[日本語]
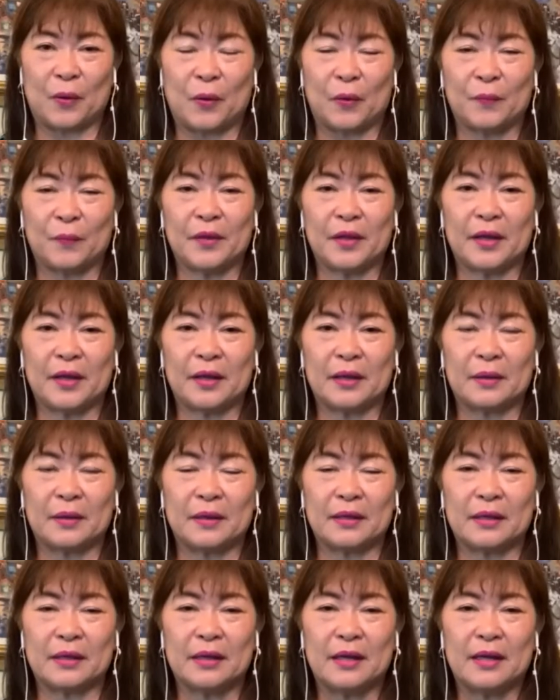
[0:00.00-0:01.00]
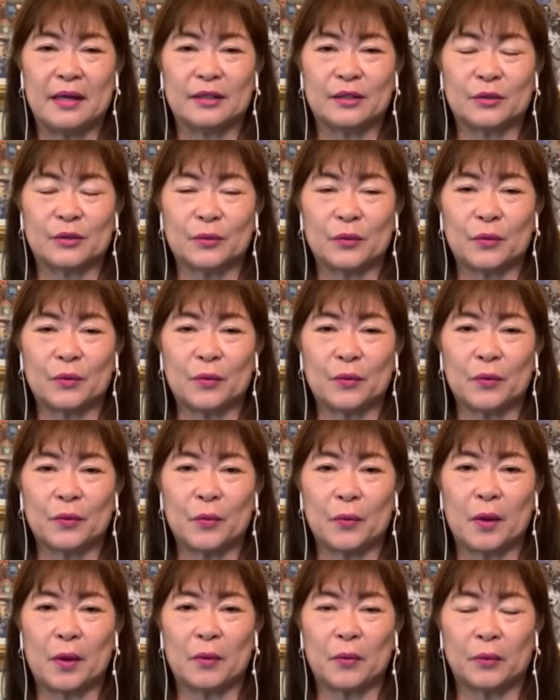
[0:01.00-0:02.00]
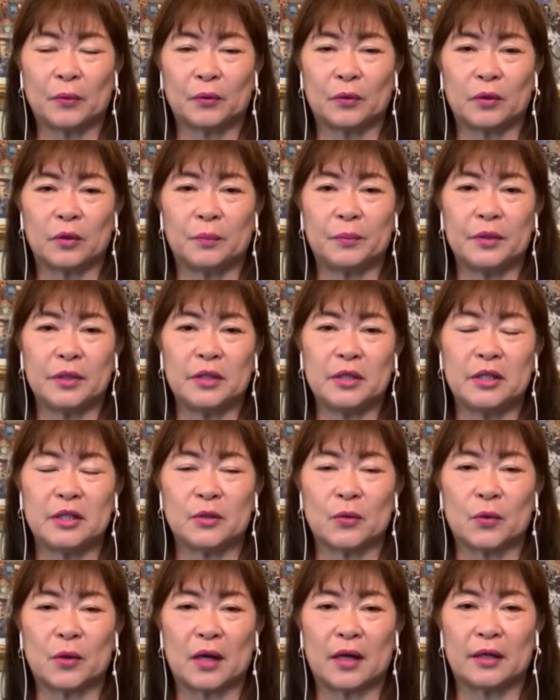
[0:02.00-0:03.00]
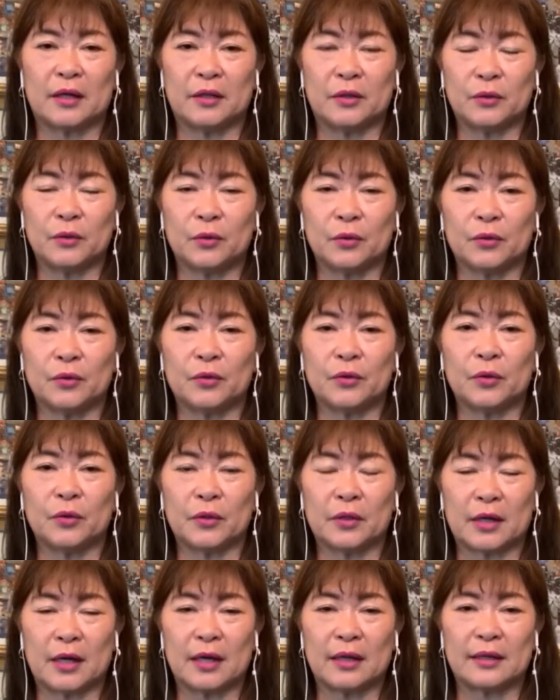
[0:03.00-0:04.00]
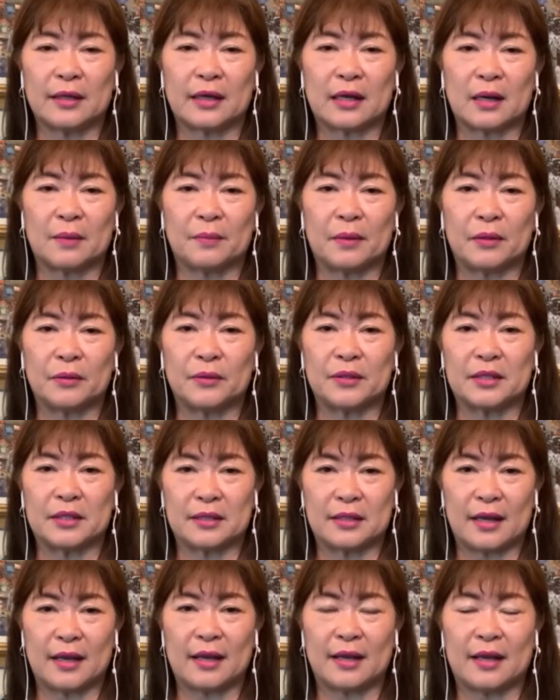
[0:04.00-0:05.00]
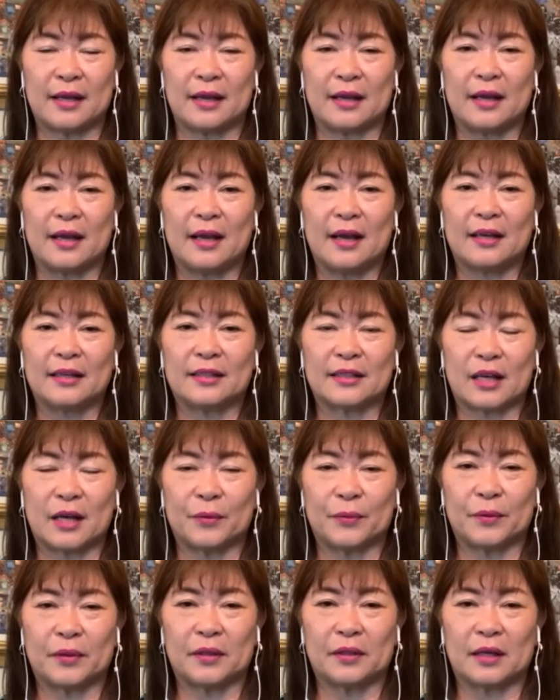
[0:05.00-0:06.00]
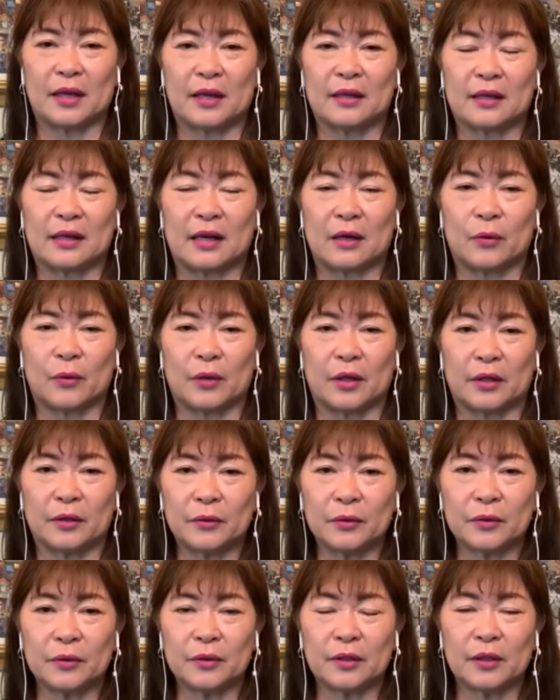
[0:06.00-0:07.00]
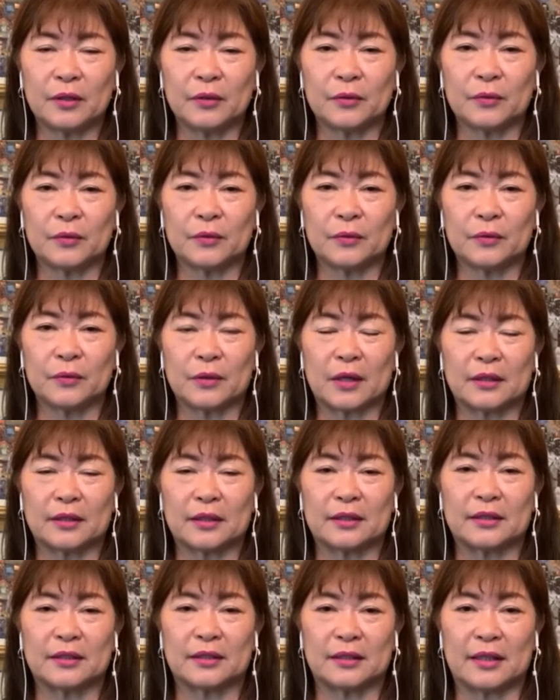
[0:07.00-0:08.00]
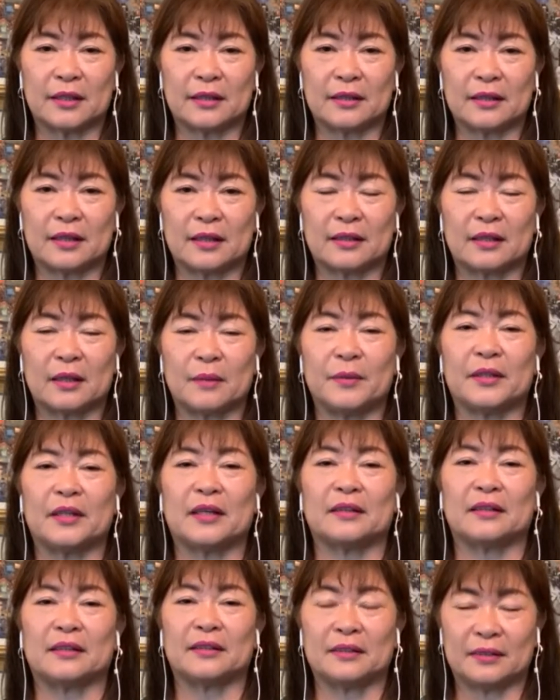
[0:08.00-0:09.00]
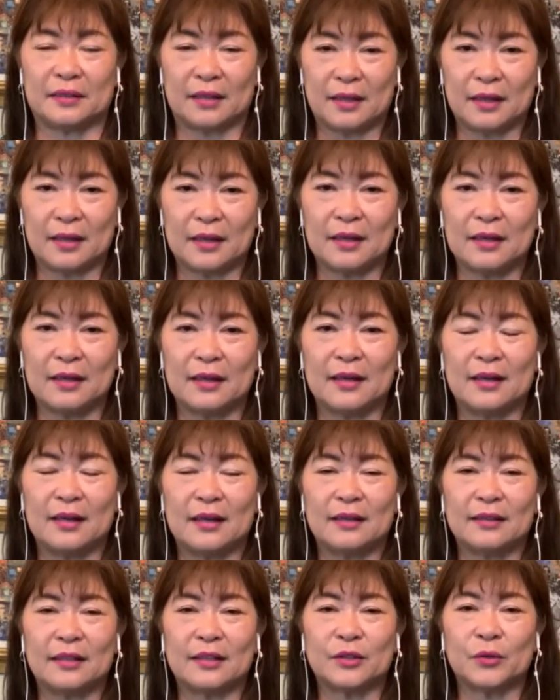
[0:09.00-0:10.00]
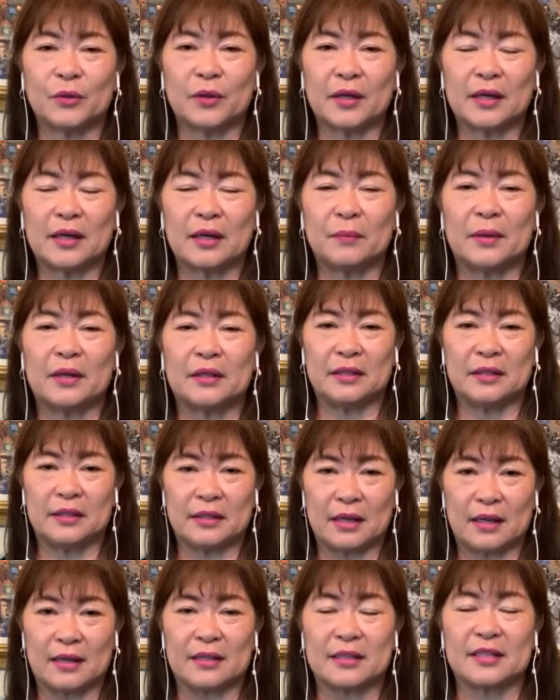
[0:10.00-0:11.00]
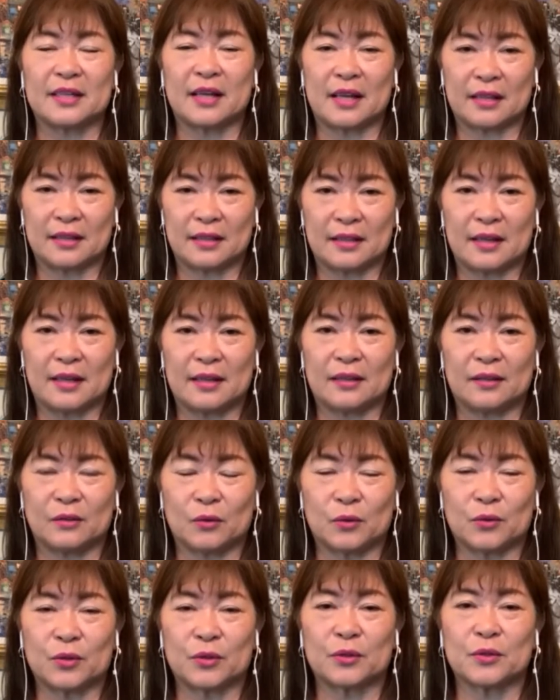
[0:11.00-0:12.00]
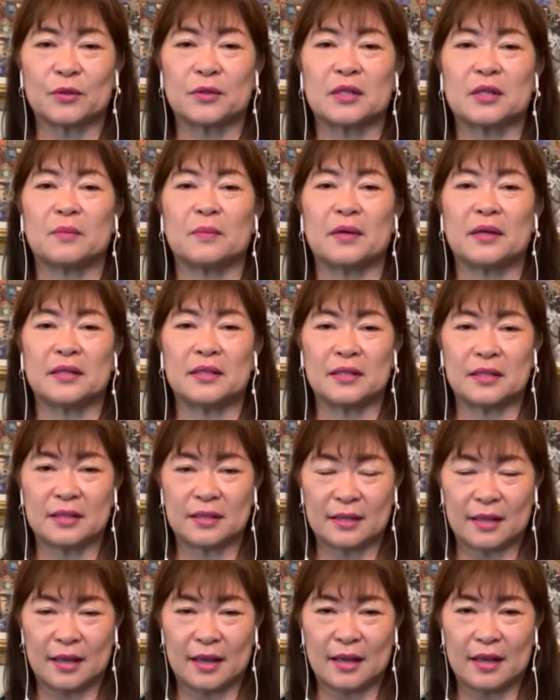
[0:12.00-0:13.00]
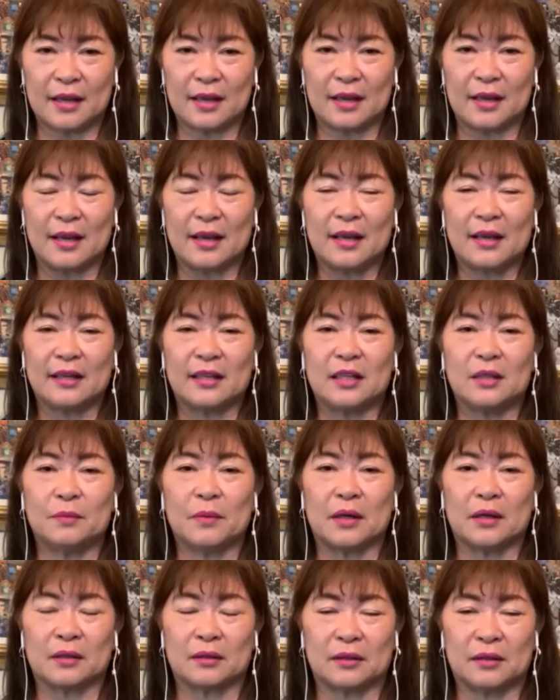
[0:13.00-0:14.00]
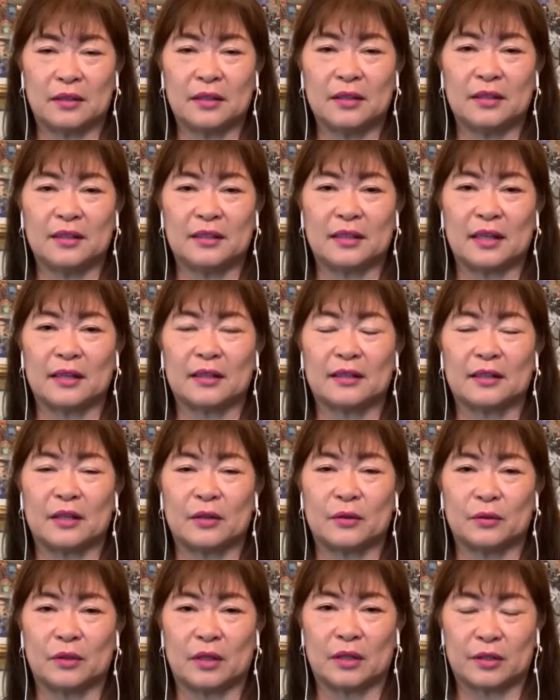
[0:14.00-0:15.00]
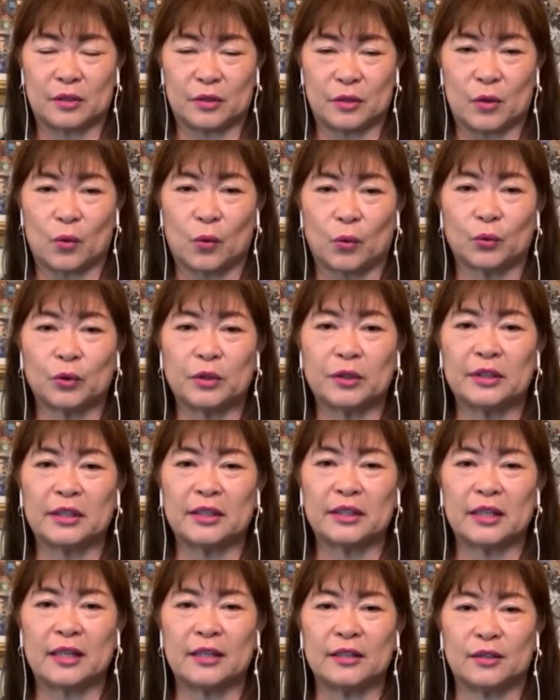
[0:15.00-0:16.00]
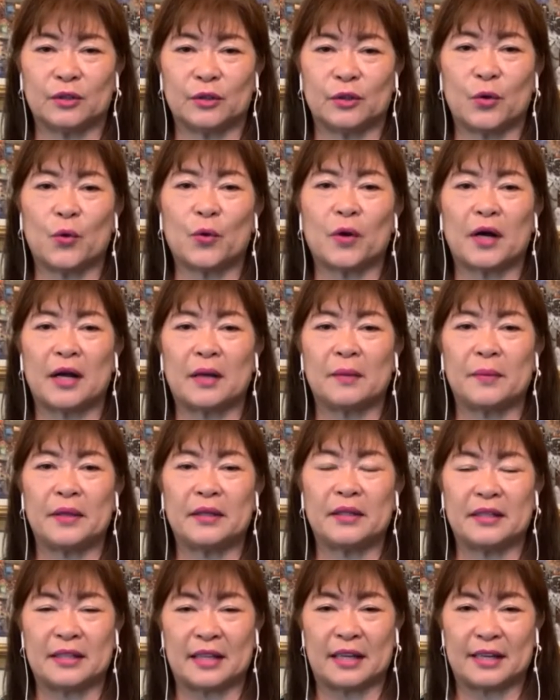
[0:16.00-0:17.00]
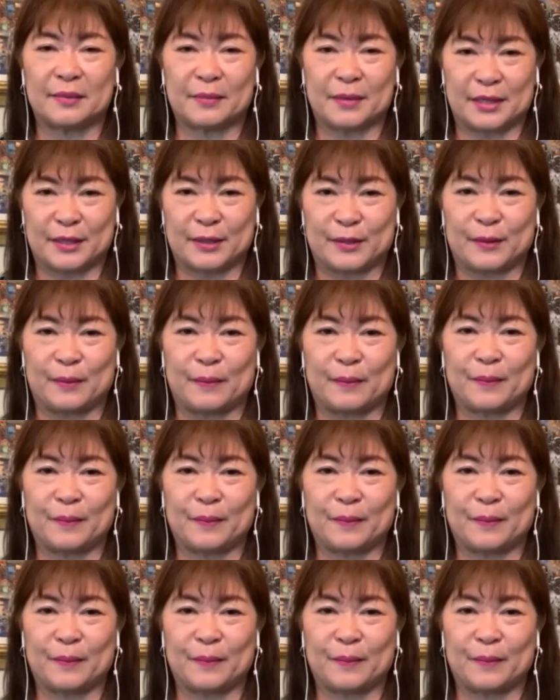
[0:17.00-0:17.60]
で、その頃は本当にビーチを借りるというよりか仲間内でサーフィン大会をやるっていう形でやってみたんですね。で、それがまあ年、3年と続きまして、今に至ってるんですよ。今年で34回目になります。